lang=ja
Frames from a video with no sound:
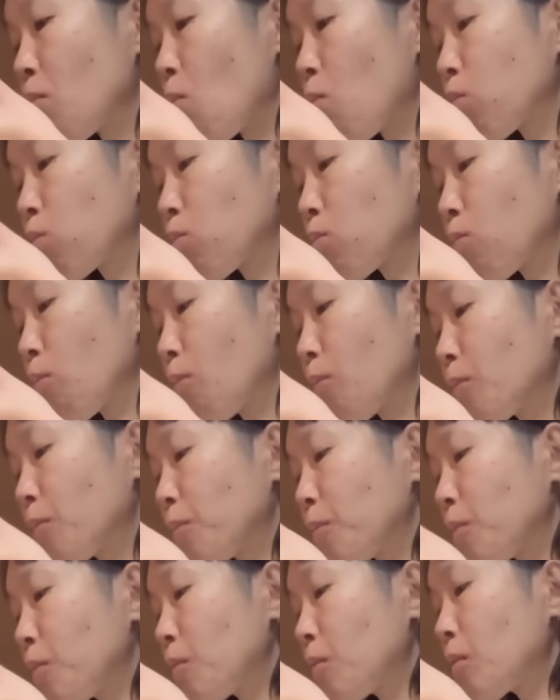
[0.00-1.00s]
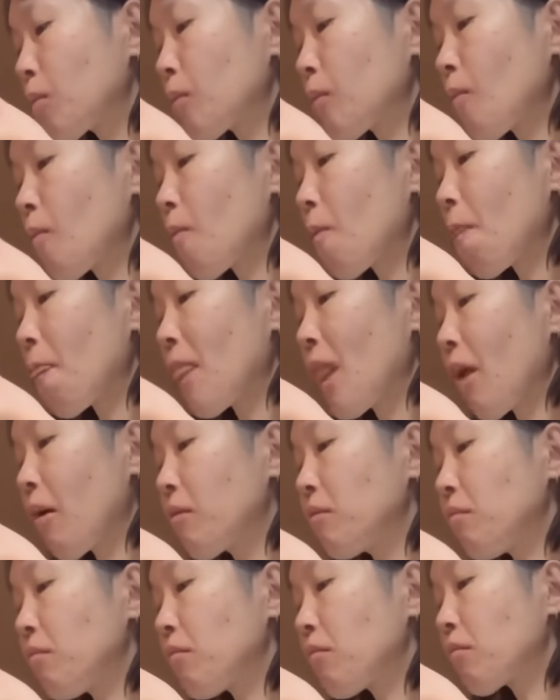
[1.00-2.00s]
そうそうあの
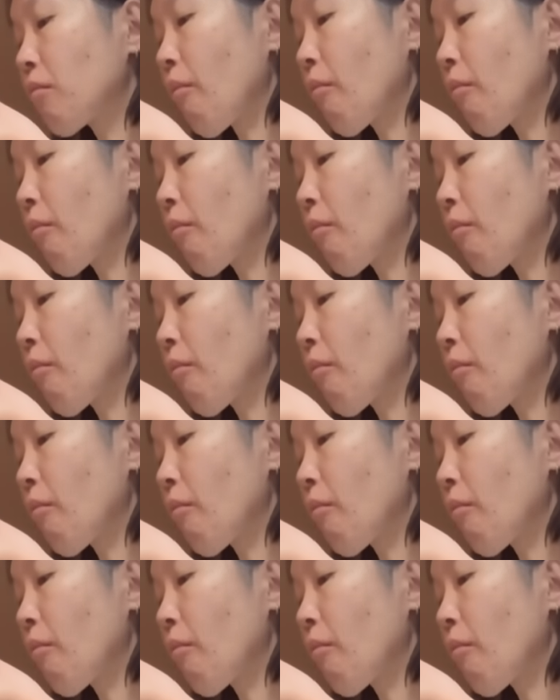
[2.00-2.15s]
今ね